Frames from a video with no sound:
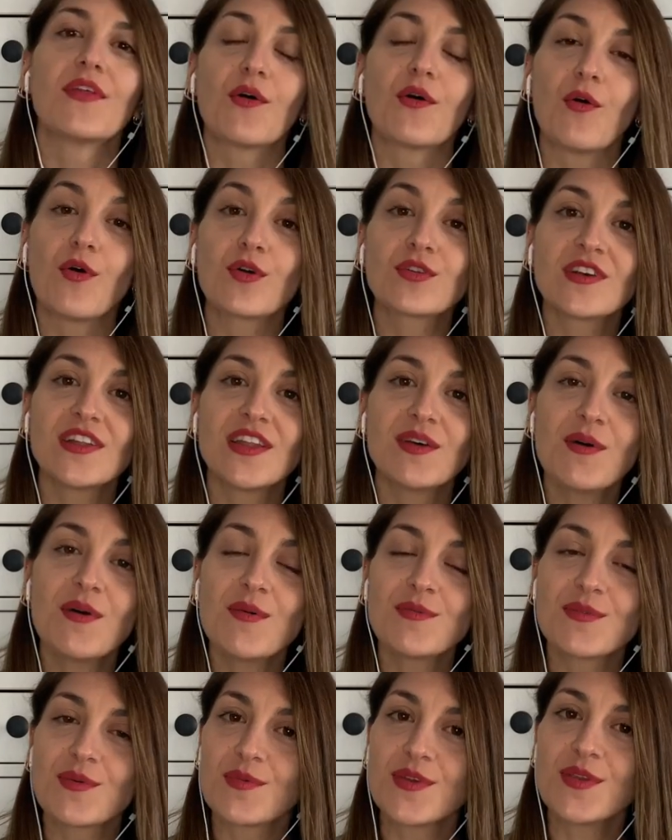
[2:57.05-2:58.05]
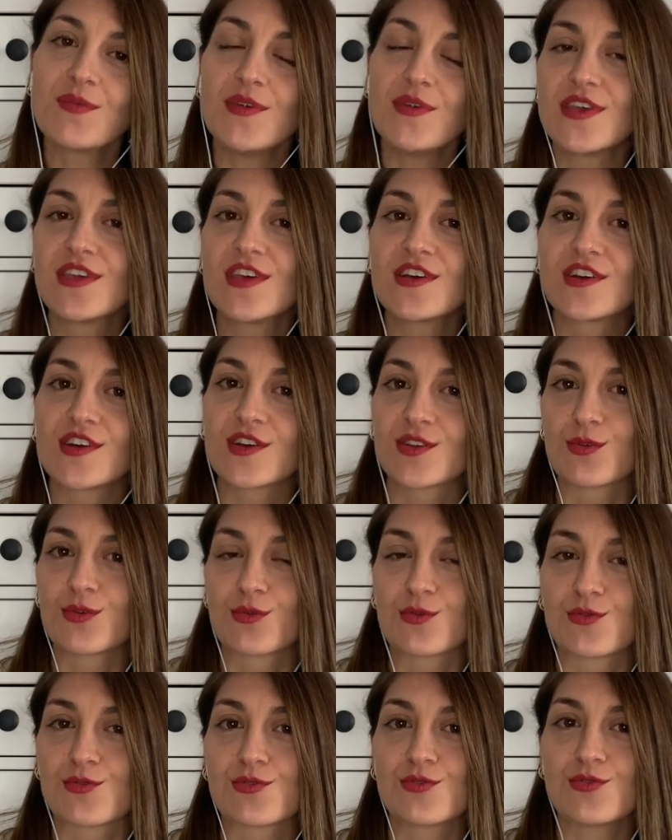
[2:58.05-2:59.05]
Ortalamam da benim
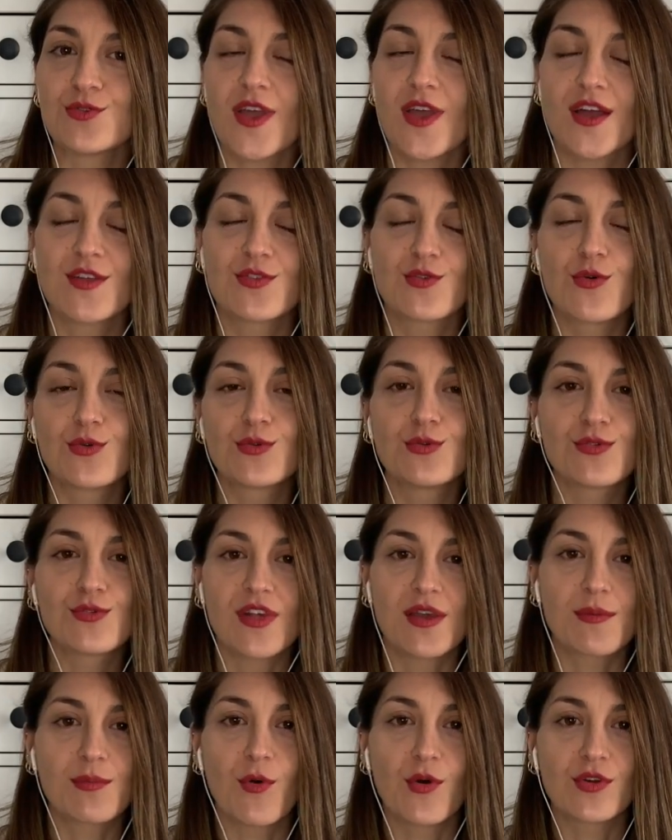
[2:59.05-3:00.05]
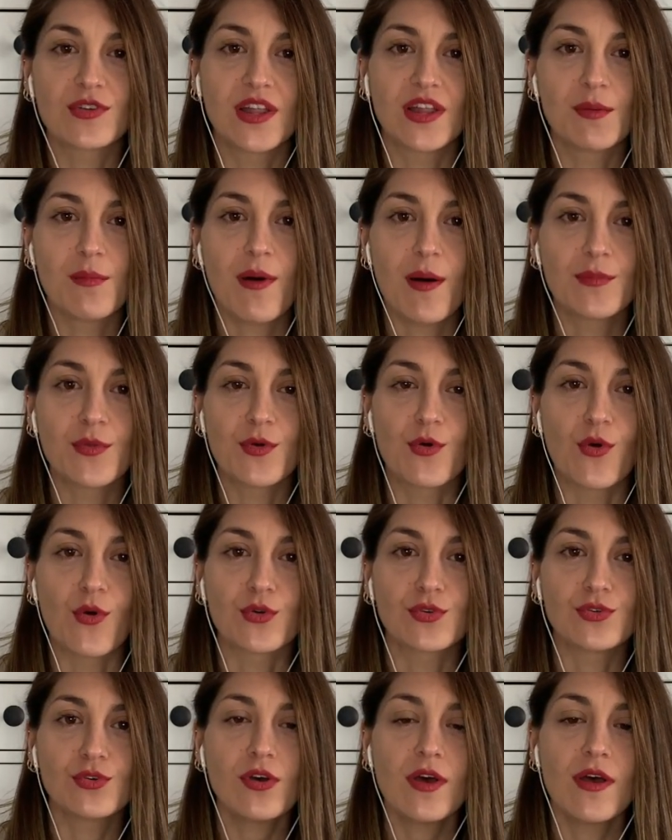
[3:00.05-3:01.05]
2.49'du. Yani çok yüksek bir ortalamam da
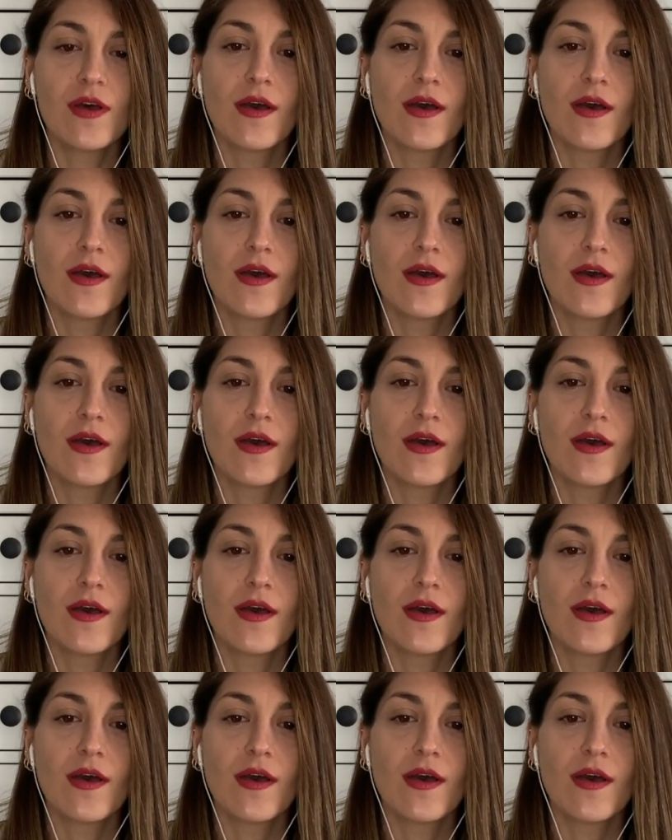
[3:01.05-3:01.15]
yoktu.